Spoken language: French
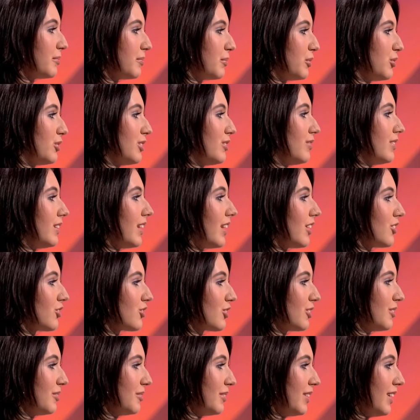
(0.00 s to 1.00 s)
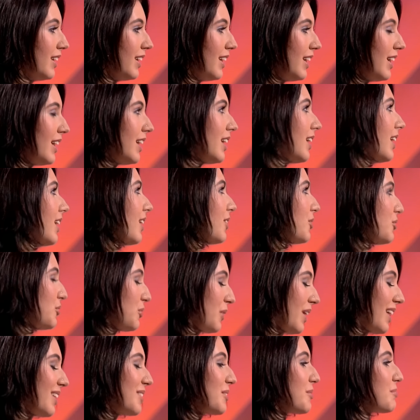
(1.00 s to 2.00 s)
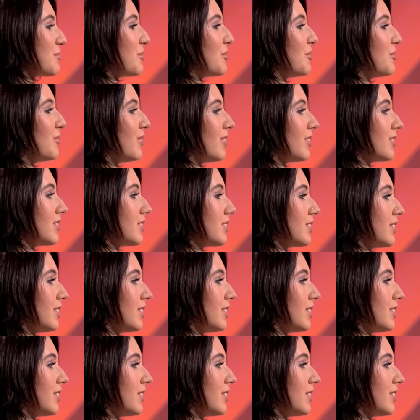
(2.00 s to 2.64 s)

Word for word: Petit vous allez en boîte où Sur Aix-en-Provence,